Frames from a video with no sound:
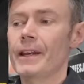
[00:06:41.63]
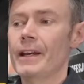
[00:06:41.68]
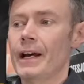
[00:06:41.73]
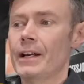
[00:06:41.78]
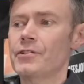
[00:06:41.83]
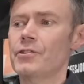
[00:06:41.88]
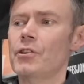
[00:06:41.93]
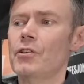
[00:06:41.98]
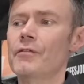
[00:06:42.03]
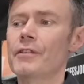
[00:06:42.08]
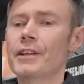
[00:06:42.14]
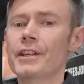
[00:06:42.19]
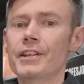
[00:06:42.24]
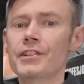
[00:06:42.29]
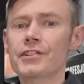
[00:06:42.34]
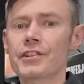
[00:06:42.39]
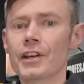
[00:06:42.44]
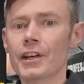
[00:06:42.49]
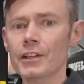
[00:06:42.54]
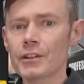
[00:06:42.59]
Aczkolwiek
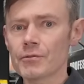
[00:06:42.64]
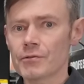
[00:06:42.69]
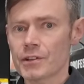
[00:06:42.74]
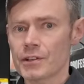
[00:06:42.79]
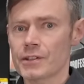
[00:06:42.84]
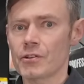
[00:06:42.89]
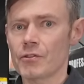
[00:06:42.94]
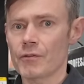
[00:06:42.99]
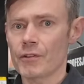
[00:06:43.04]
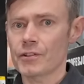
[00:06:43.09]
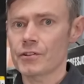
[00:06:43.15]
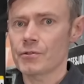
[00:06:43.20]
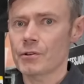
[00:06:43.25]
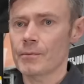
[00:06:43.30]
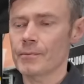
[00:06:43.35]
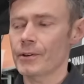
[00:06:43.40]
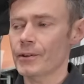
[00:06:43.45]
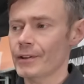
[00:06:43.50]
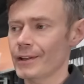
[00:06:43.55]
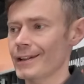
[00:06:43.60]
jeszcze jedną rzecz
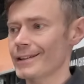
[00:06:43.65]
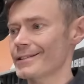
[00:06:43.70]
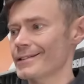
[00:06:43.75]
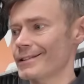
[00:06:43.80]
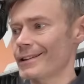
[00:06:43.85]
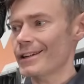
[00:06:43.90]
zauważyłem i ona jest